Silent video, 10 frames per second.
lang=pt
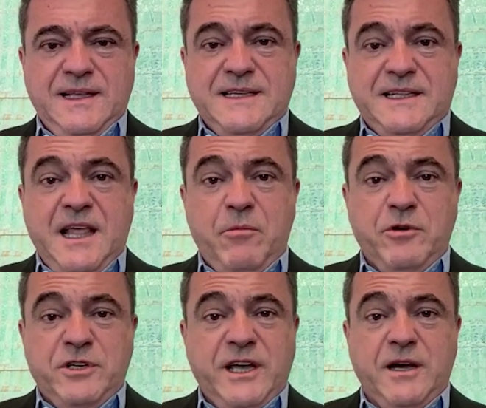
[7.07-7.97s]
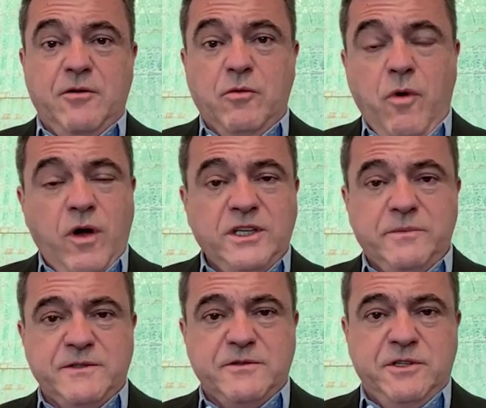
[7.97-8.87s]
Setembro chega com
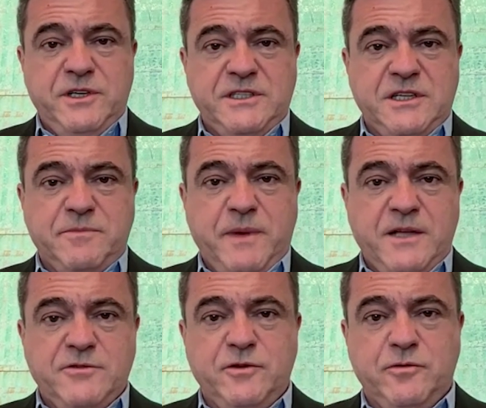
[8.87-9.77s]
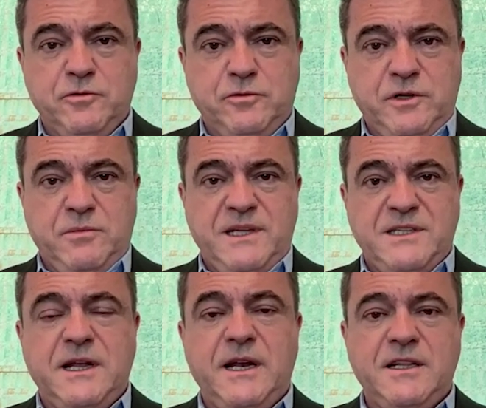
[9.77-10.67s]
ótimas notícias para a suinocultura
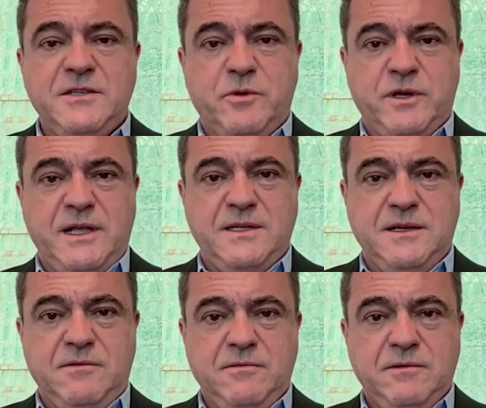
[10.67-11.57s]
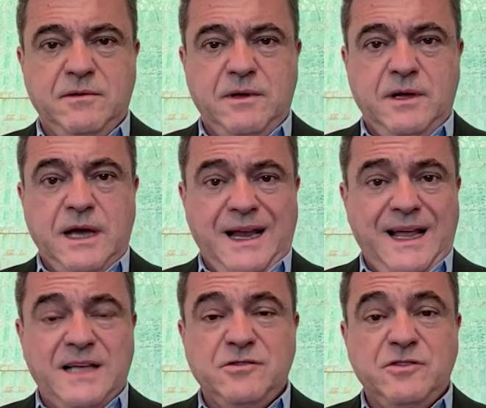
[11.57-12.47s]
brasileira de exportação.
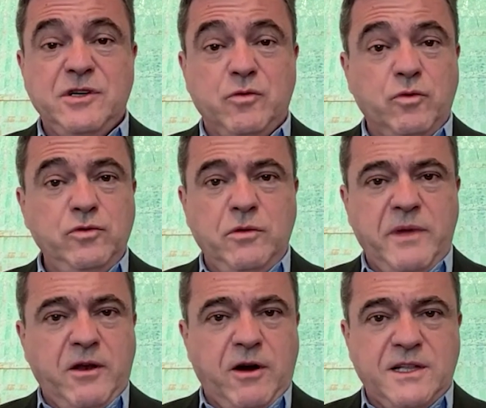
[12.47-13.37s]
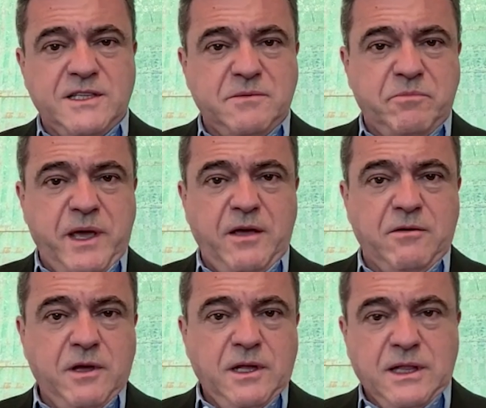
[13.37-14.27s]
Aliás, o segundo melhor
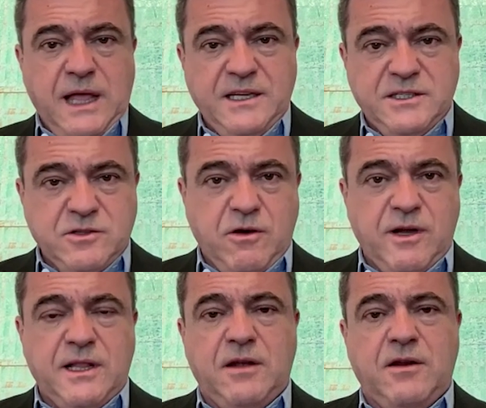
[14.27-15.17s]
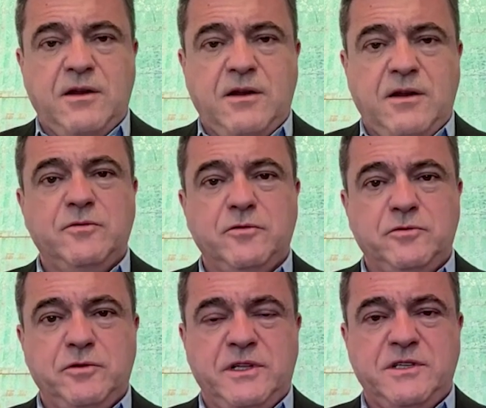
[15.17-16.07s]
desempenho da história da nossa
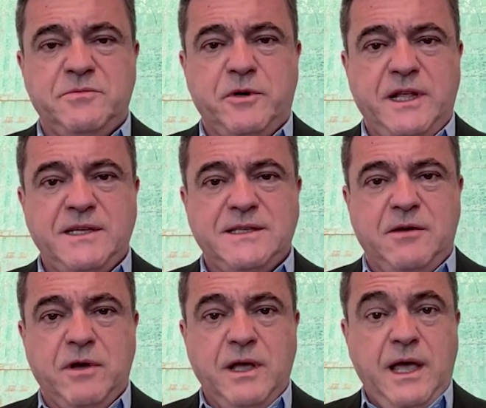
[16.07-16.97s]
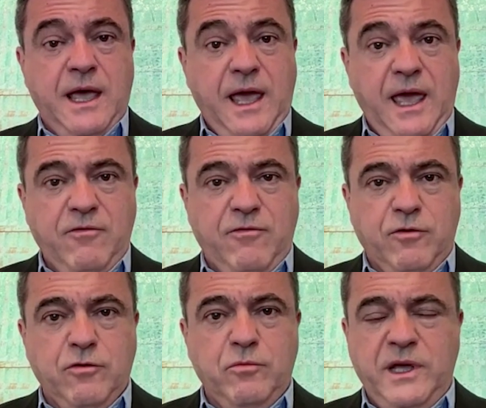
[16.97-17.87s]
suinocultura de exportação em
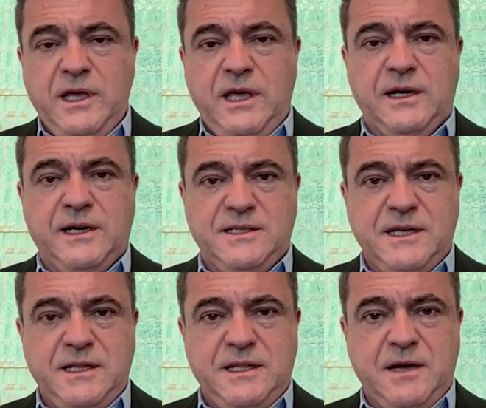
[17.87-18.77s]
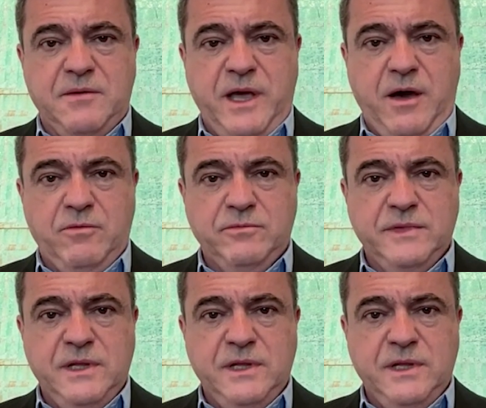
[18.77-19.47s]
volume e em receita cambial.